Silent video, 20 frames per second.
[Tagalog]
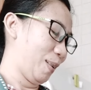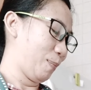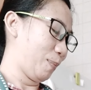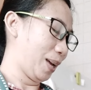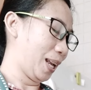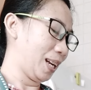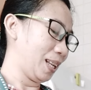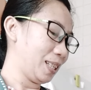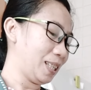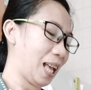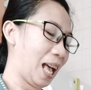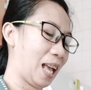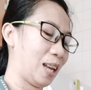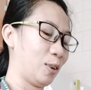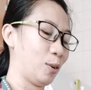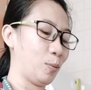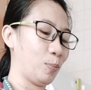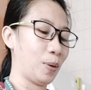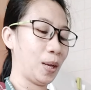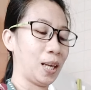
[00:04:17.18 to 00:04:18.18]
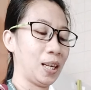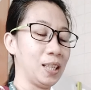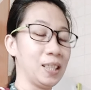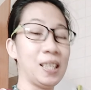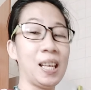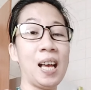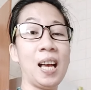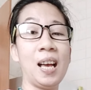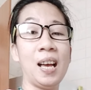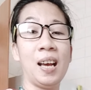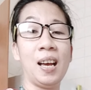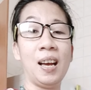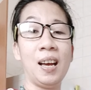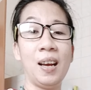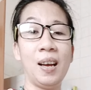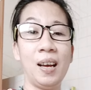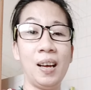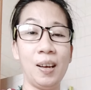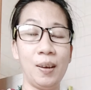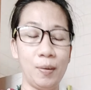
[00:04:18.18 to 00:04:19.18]
Para sa ano? Para sa
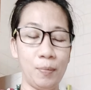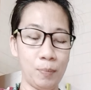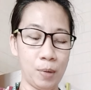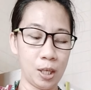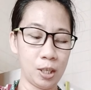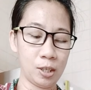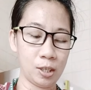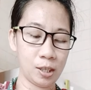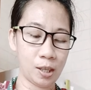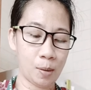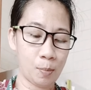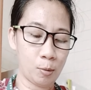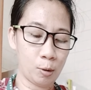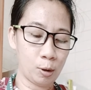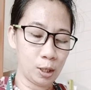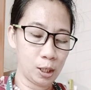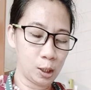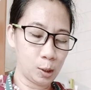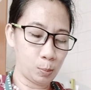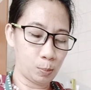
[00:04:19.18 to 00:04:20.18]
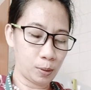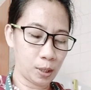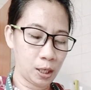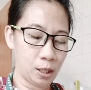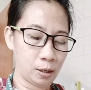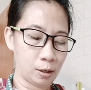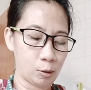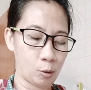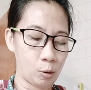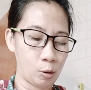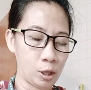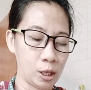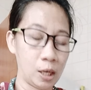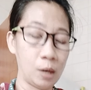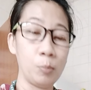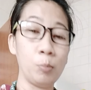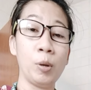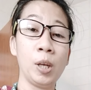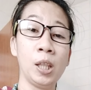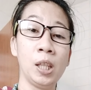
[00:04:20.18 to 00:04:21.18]
vegetable spring roll
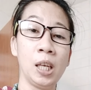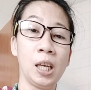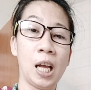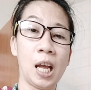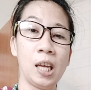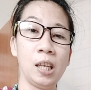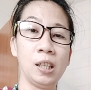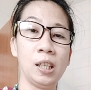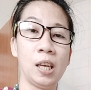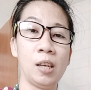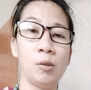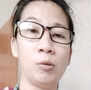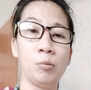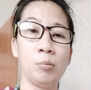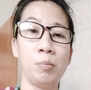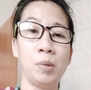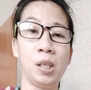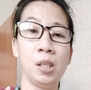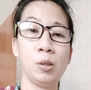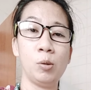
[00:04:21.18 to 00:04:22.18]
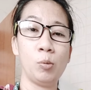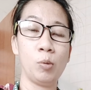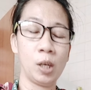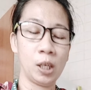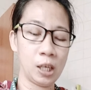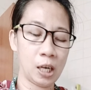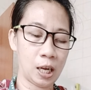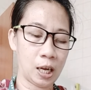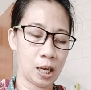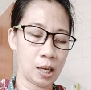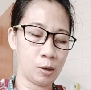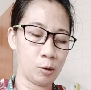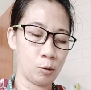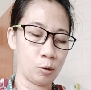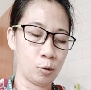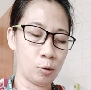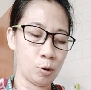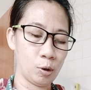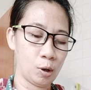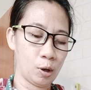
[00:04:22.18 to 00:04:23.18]
yan. Pwede kahit anong beans. Huwag Gusto lang, ko ano,
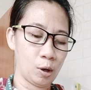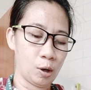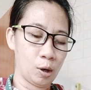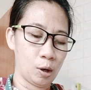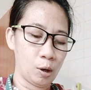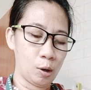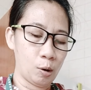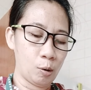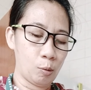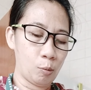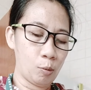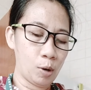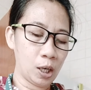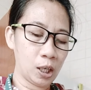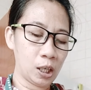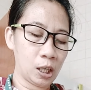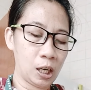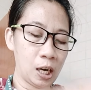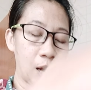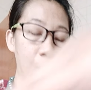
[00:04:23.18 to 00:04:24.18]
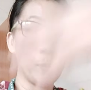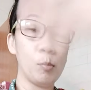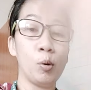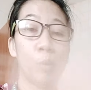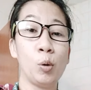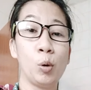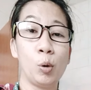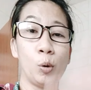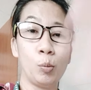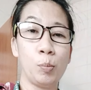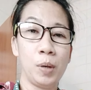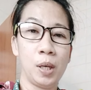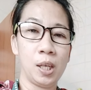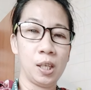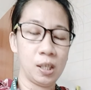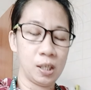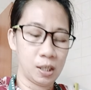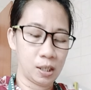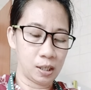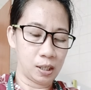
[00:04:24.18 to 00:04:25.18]
ng maka... Huwag lang munggo
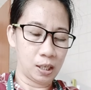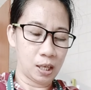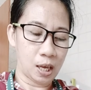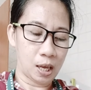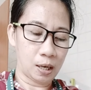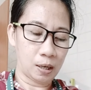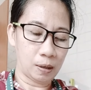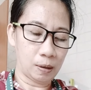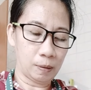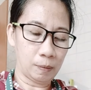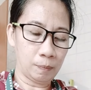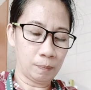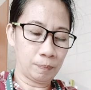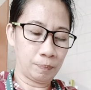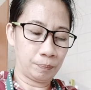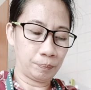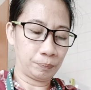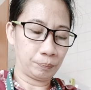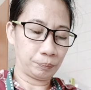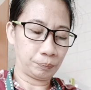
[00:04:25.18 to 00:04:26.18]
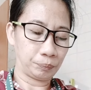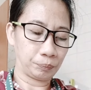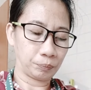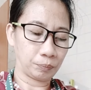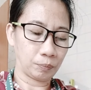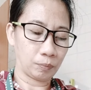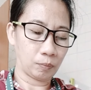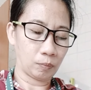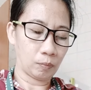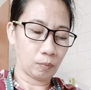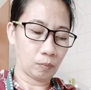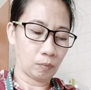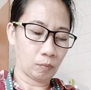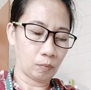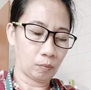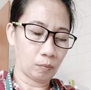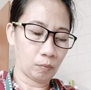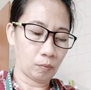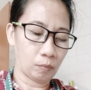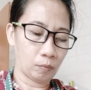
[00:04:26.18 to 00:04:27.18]
beans. Gusto ba? O, o, okay na ba yung
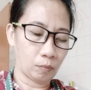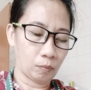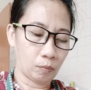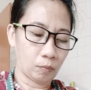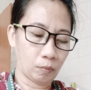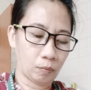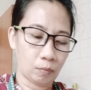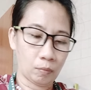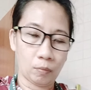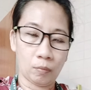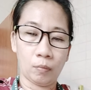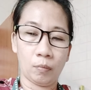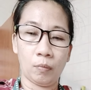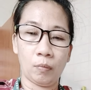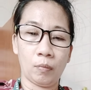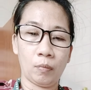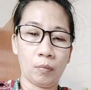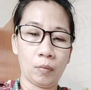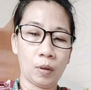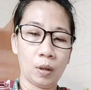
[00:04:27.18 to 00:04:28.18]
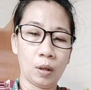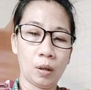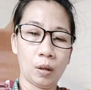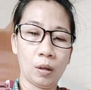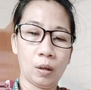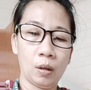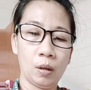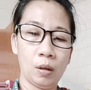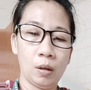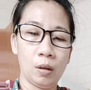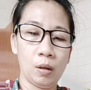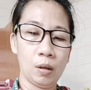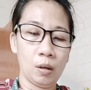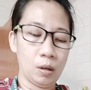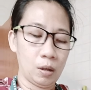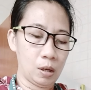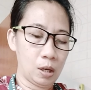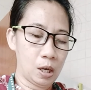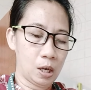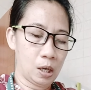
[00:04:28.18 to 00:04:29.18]
mm, repolyo mo?
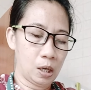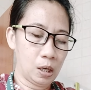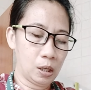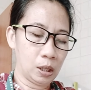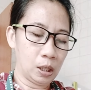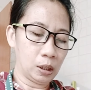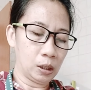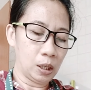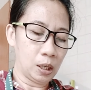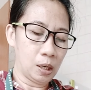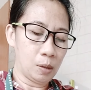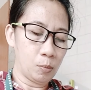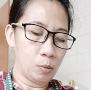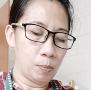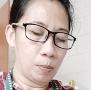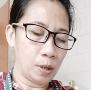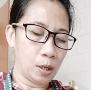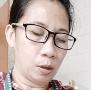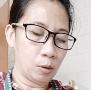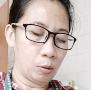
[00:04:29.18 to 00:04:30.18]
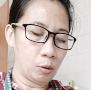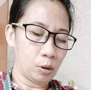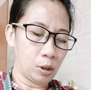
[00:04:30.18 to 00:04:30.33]
Ah, nagdagdagan mo pa